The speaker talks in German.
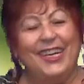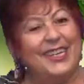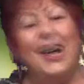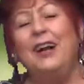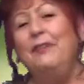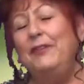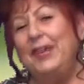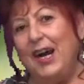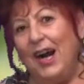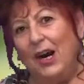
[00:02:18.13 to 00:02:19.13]
egal
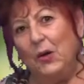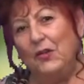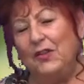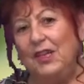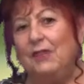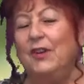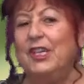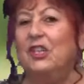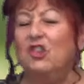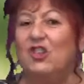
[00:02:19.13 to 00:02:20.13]
wie er aussieht,
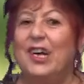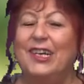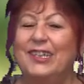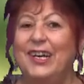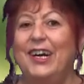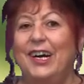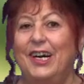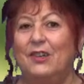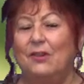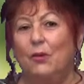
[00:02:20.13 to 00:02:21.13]
welchen Stand er
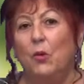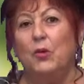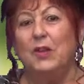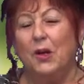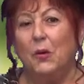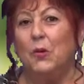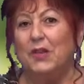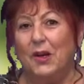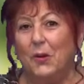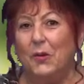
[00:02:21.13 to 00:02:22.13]
hat, oder,
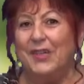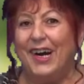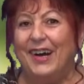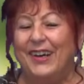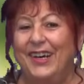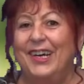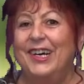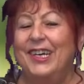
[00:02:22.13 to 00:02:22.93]
oder, oder,